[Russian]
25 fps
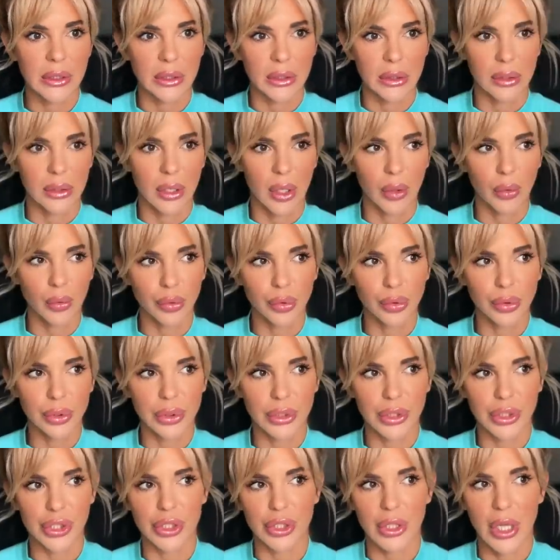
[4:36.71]
и
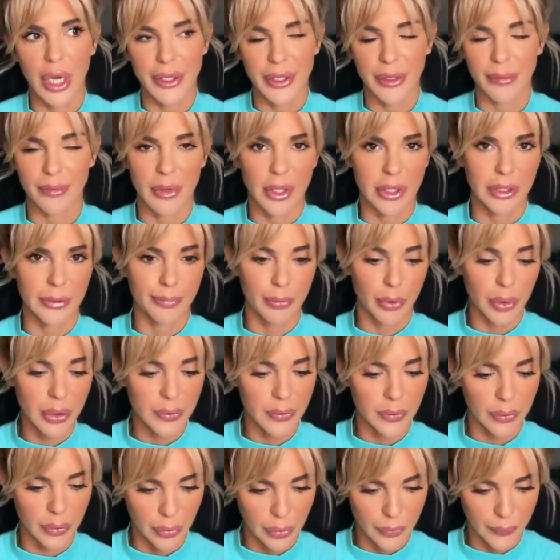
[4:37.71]
какое-то желание меня
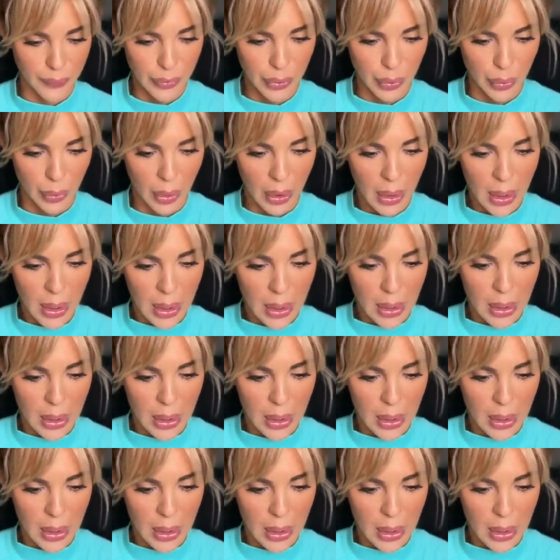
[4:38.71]
использовать, то это все.